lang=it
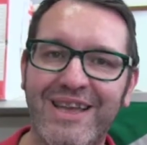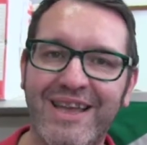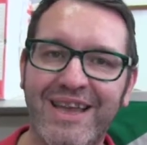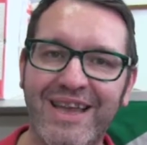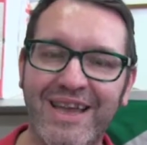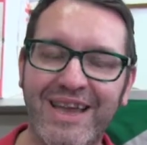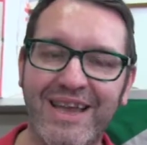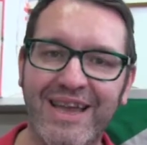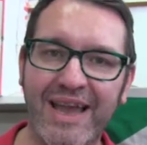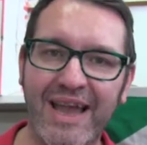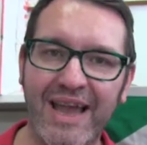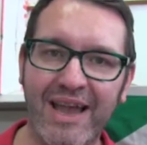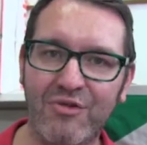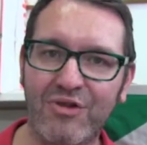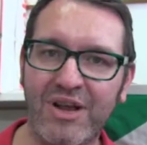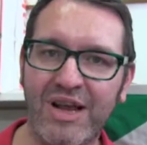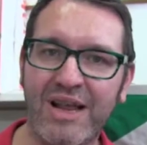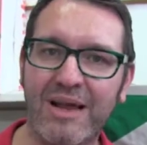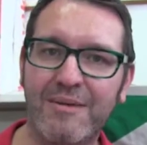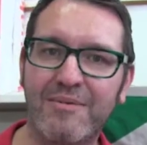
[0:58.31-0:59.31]
eh, è
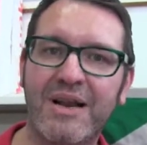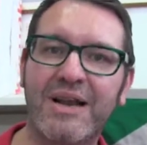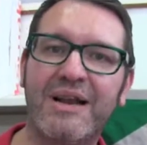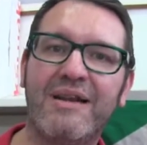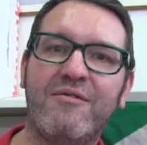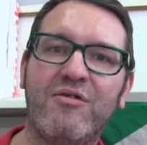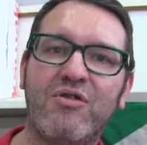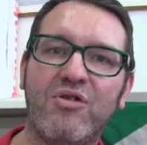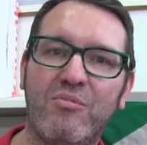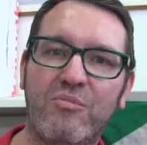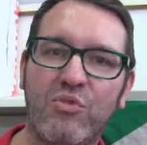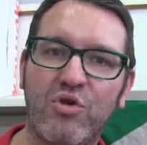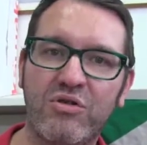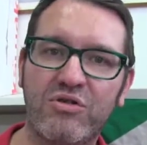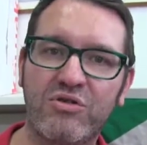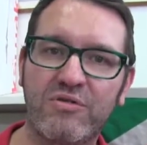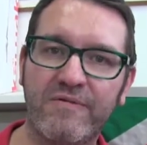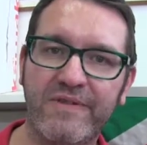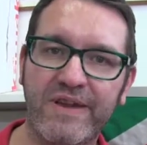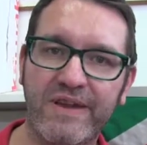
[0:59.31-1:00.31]
una Camera del Lavoro
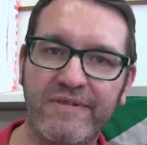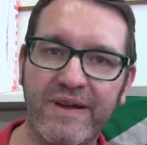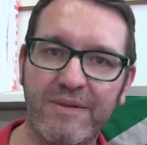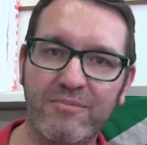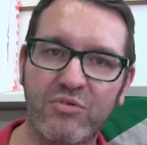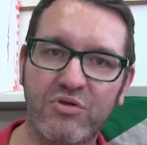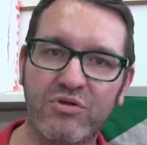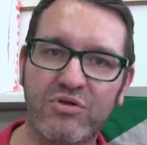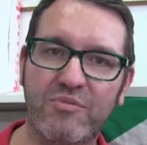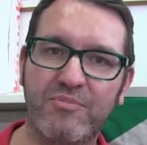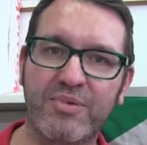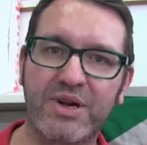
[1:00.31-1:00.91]
molto viva e molto